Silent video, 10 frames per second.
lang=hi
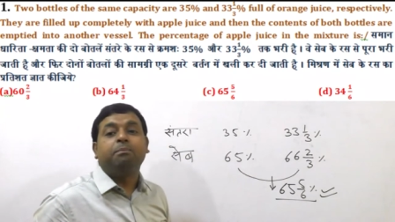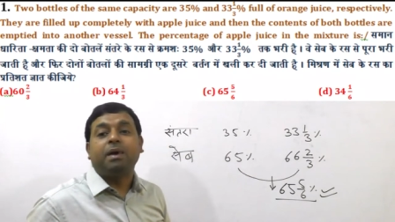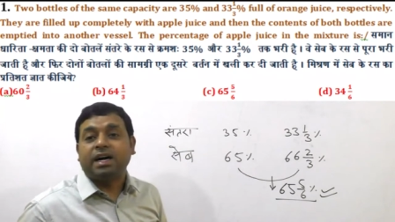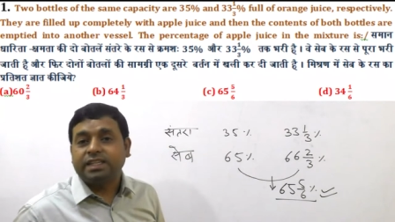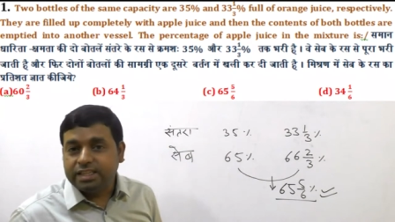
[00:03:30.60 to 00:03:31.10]

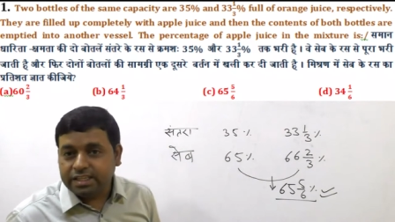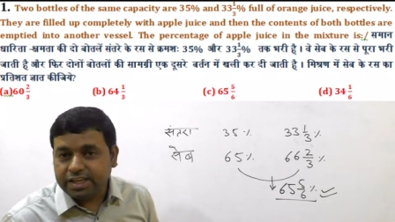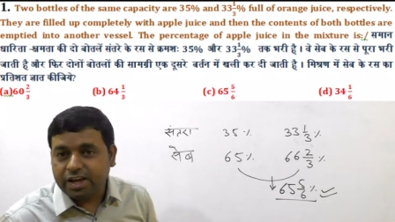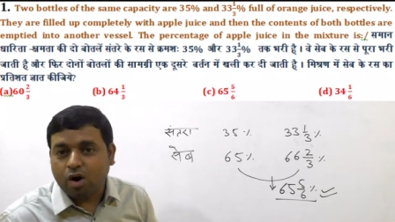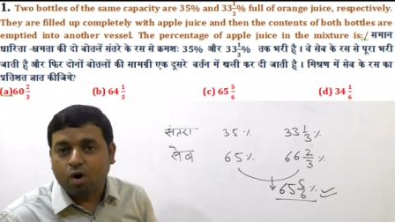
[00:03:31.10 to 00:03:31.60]
बाकी
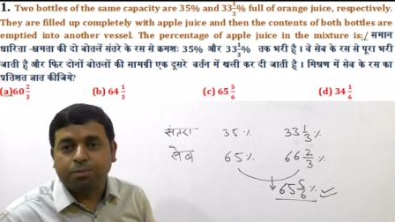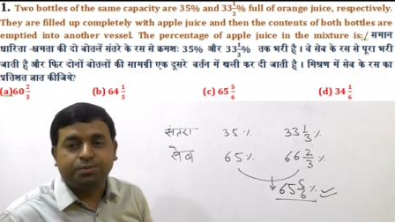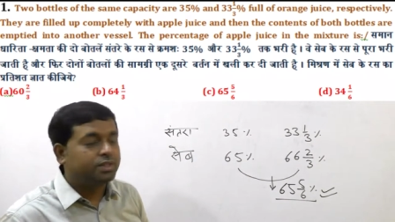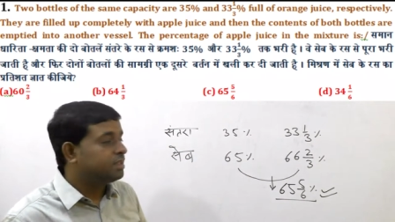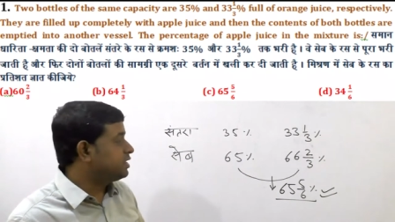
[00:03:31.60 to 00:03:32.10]
के
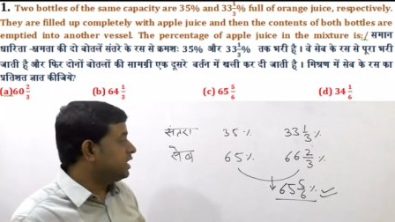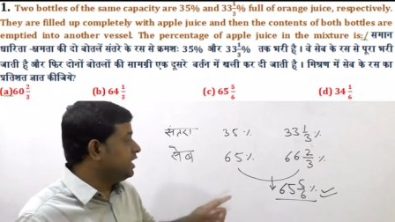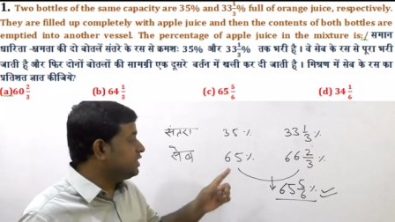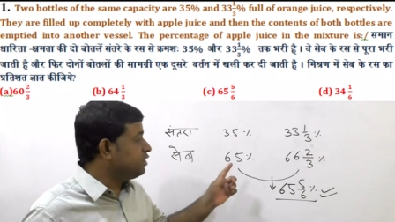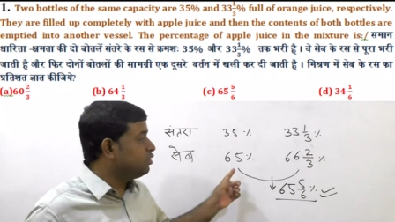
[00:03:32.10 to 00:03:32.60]
ऑप्शंस
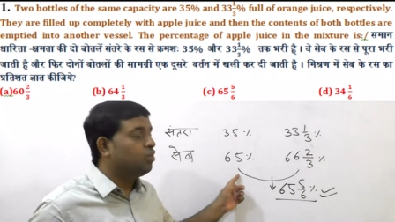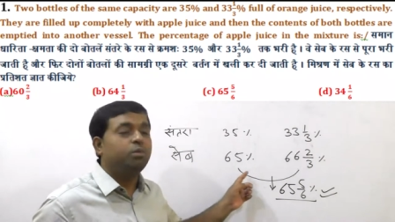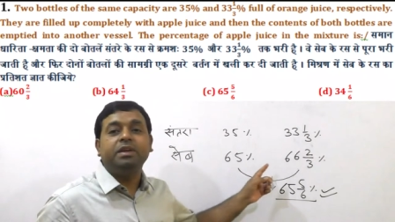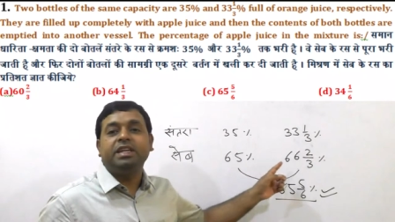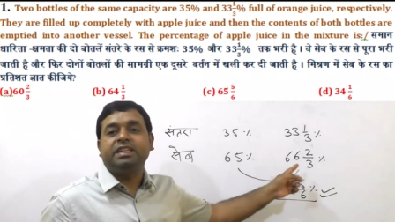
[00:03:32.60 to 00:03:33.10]
इस
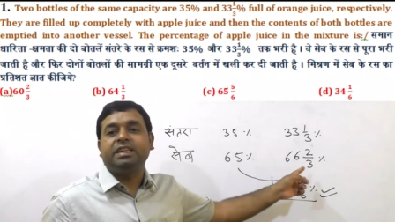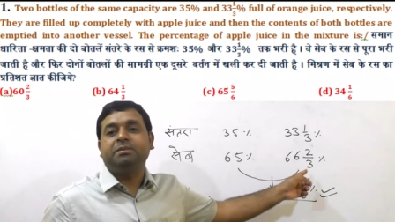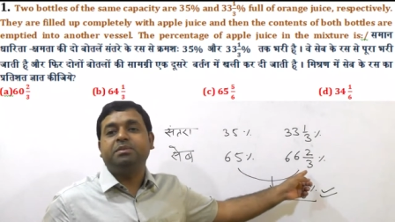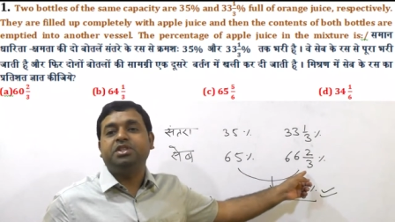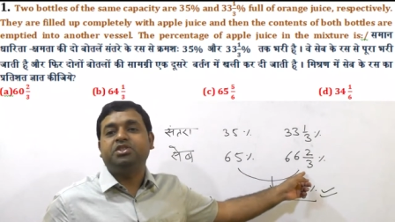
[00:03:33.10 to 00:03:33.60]
डोमेन के
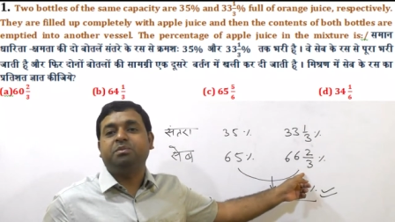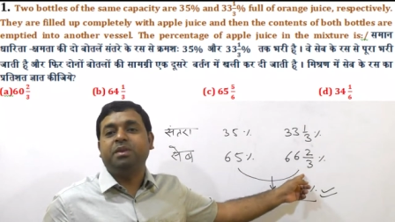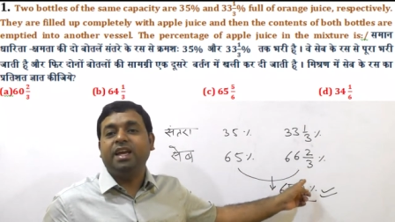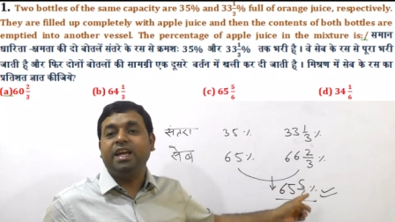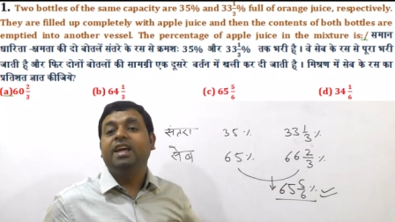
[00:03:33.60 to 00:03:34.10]
बीच
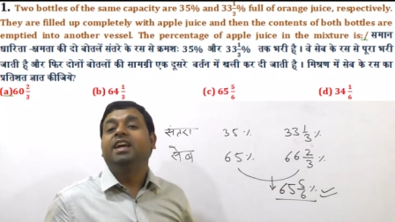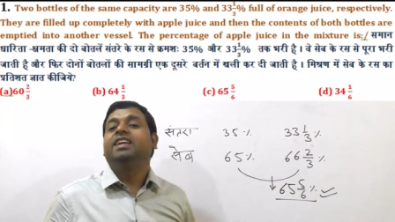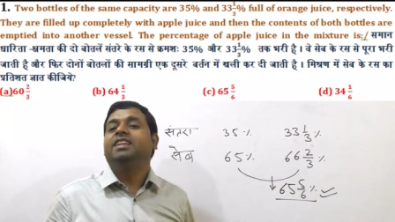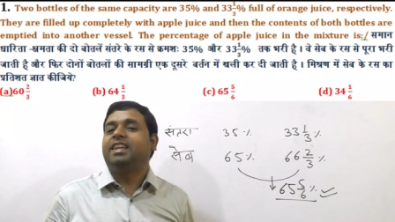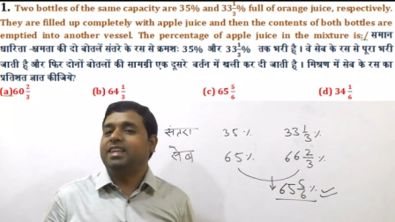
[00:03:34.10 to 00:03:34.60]
में
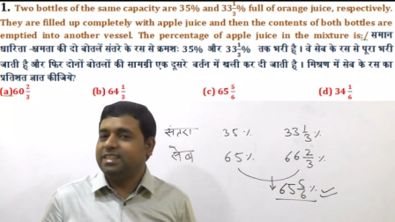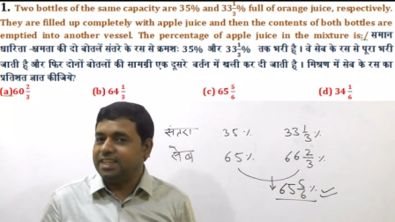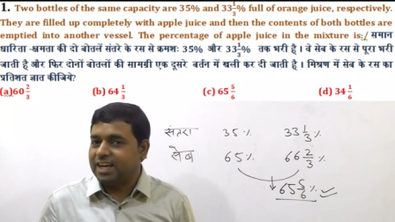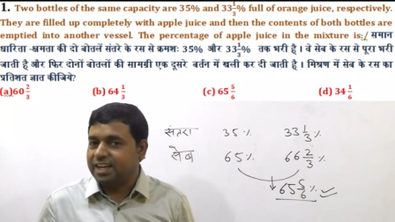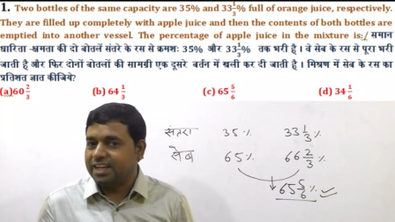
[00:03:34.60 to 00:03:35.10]

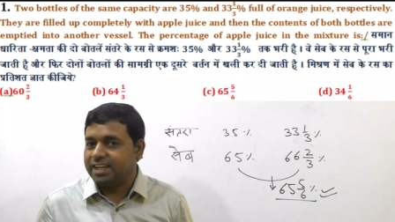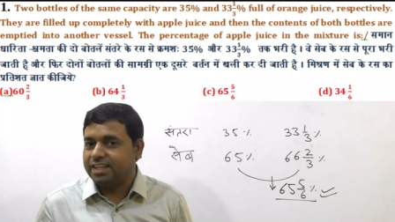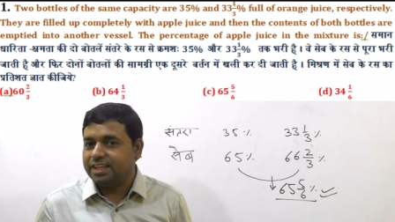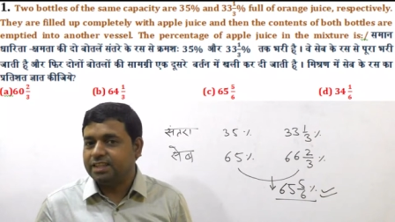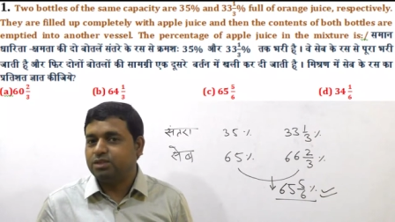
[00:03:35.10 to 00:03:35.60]
नहीं आ रहे
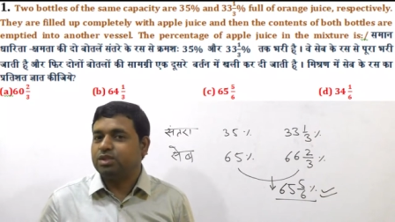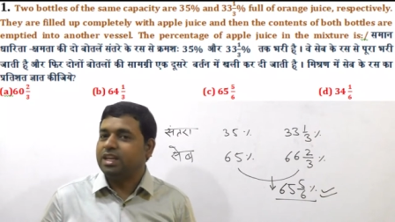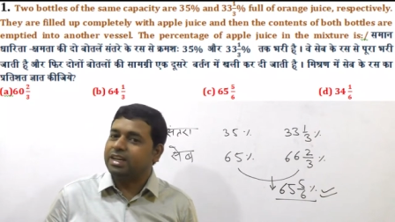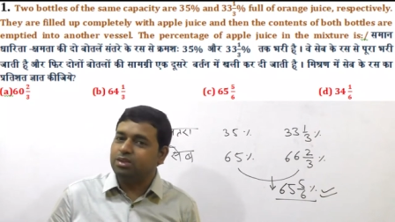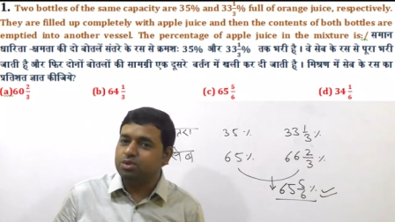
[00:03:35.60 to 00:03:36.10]
हैं तो
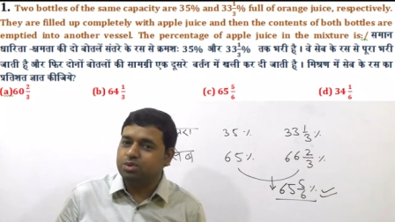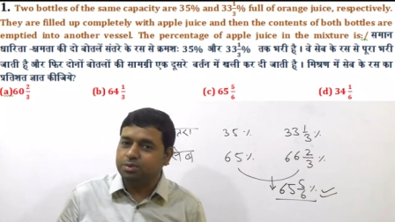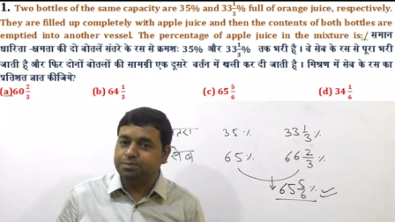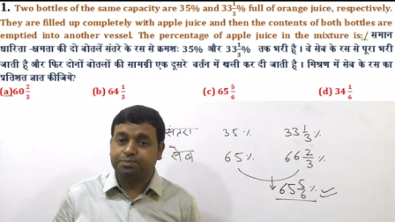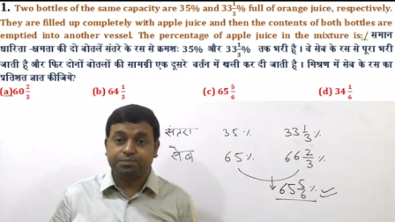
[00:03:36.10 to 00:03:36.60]
देखा दोस्तों